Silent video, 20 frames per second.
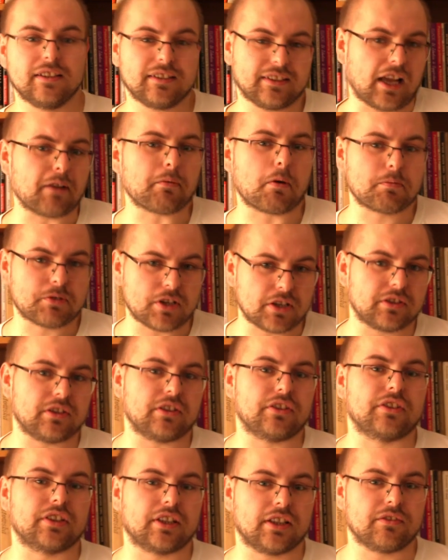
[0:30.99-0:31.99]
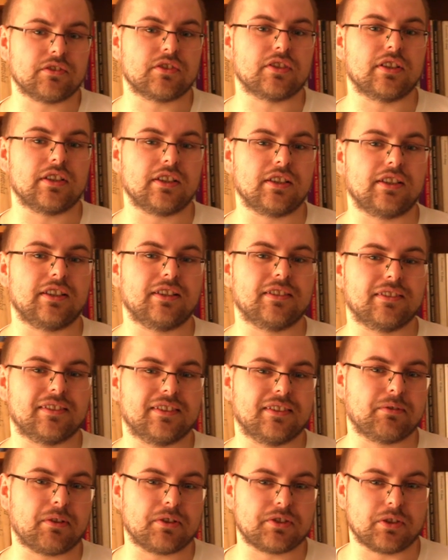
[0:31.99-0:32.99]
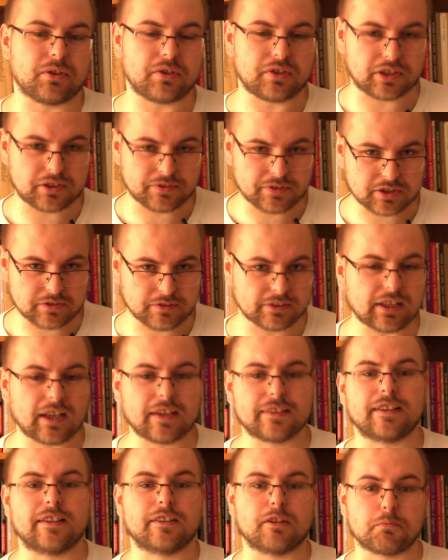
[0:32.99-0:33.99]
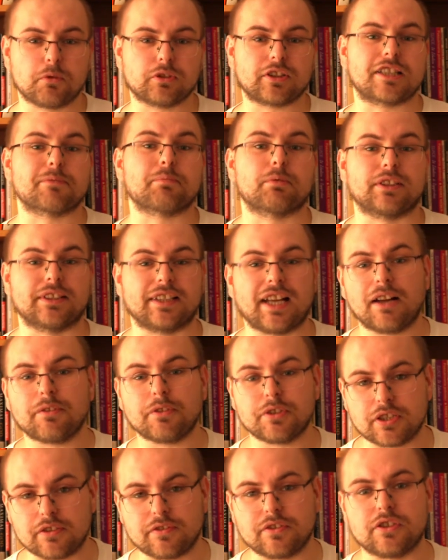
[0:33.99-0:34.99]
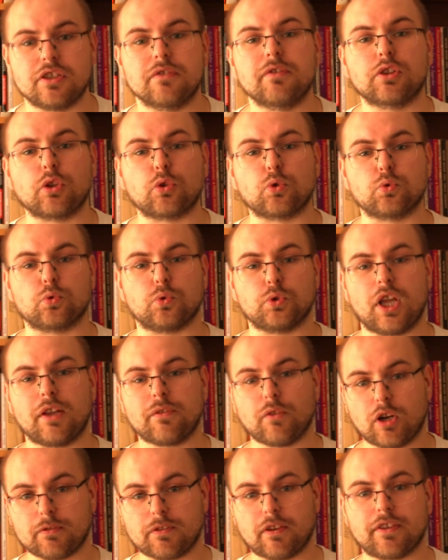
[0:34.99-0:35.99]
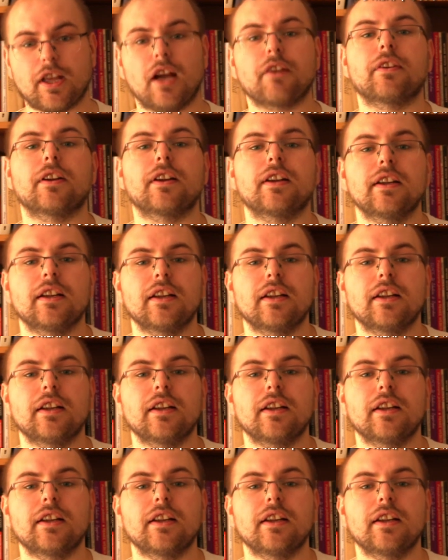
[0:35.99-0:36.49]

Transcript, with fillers: Tak jak poprzedni stream, czyli właśnie godzina 19, sobota, spotykamy się, widzimy, dyskutujemy, omawiamy. E,